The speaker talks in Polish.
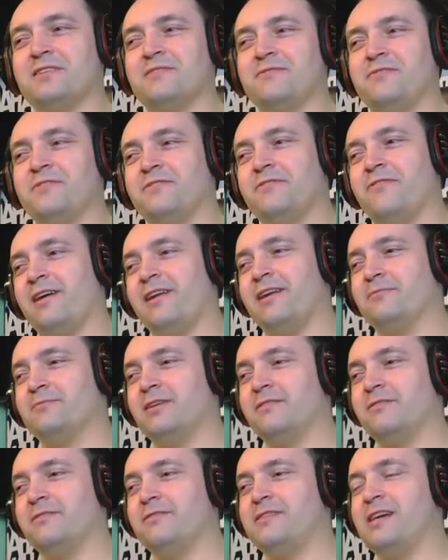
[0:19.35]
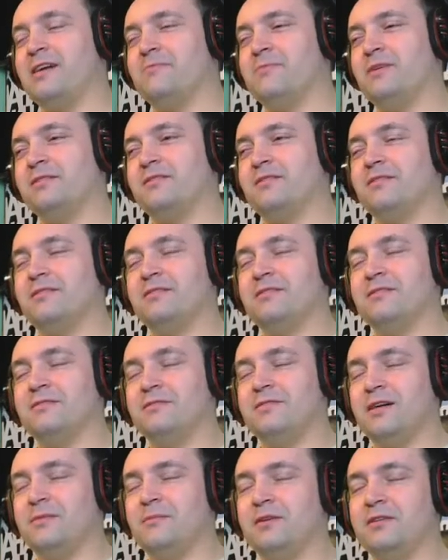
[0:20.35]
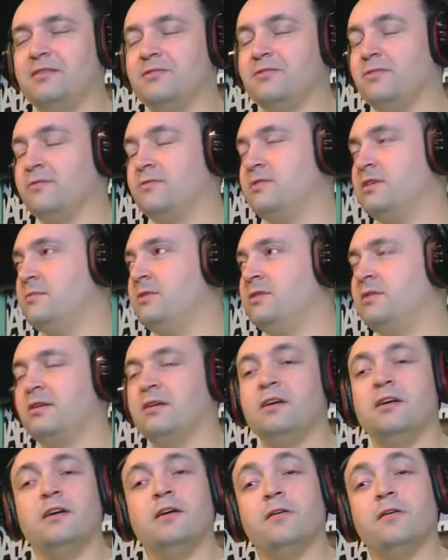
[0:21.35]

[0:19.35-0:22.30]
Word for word: że wywalam te y, y, diamenty, diamenty, no diamenty,